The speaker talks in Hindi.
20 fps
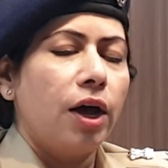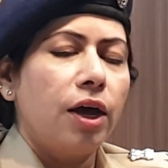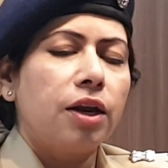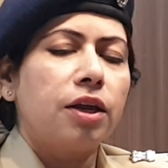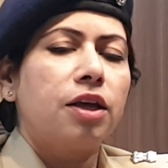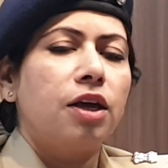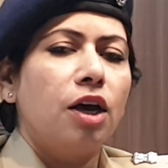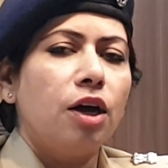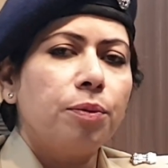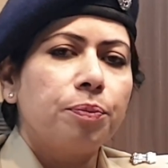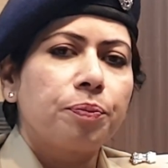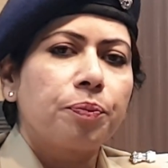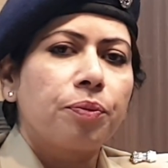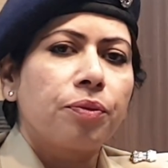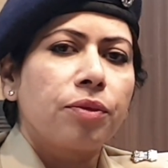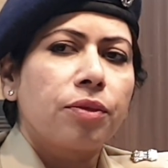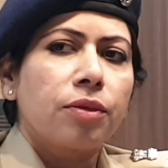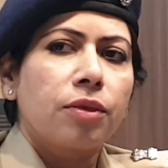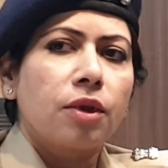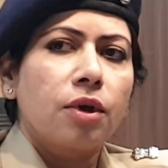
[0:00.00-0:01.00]
हायर
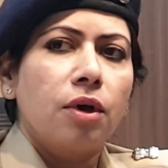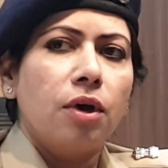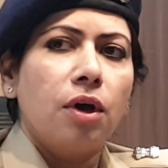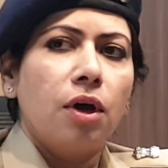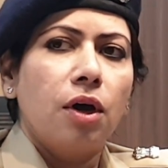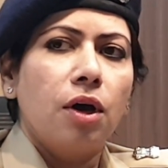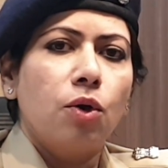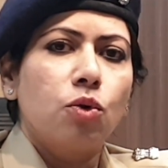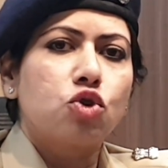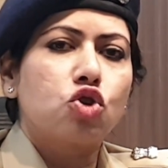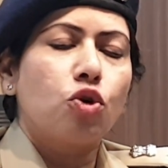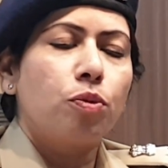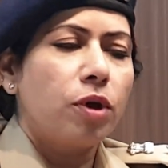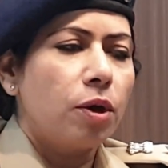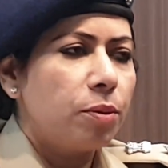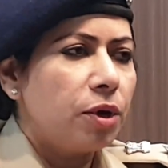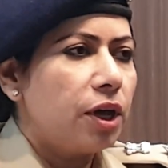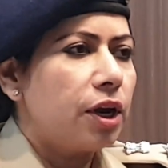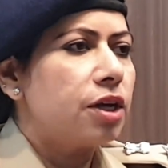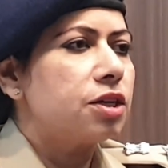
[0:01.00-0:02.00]
किया उसको भी
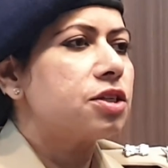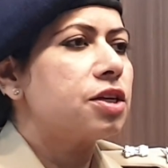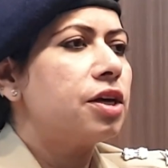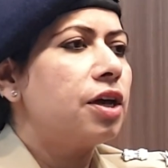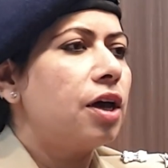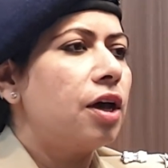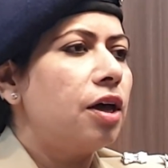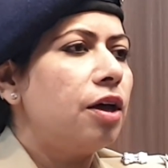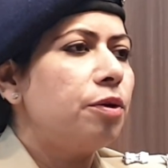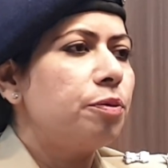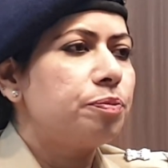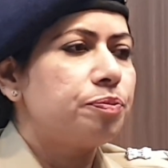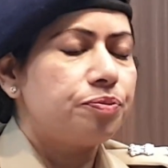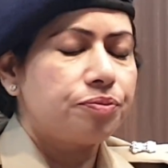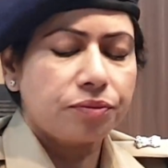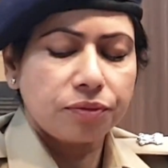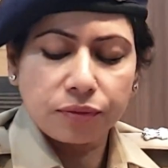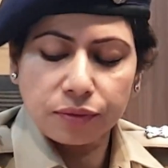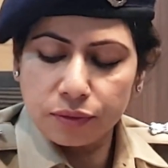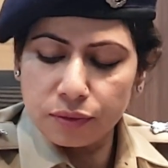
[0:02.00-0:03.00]
हमने अरेस्ट किया
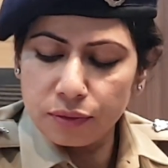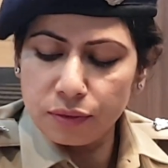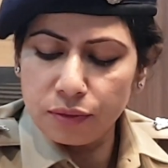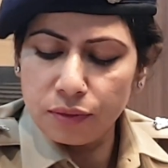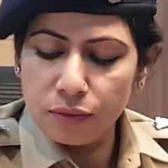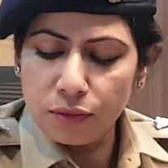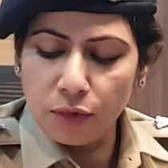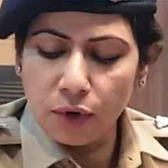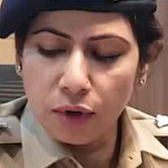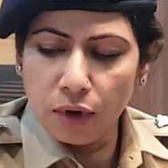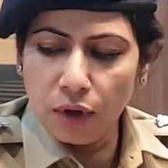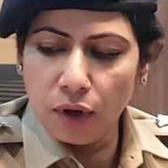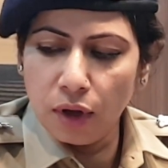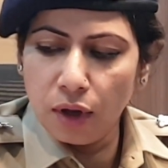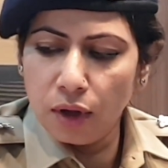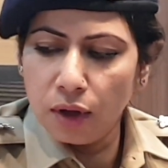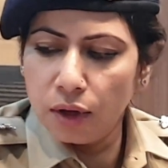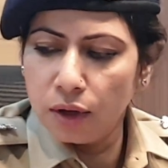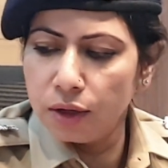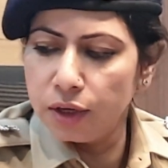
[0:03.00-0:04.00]

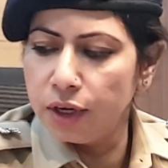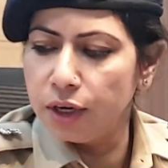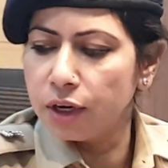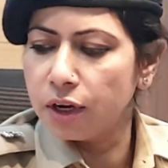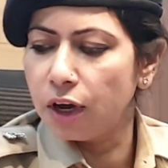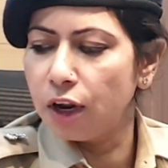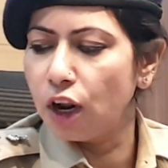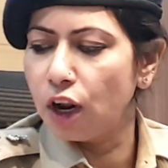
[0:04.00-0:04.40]
है इनका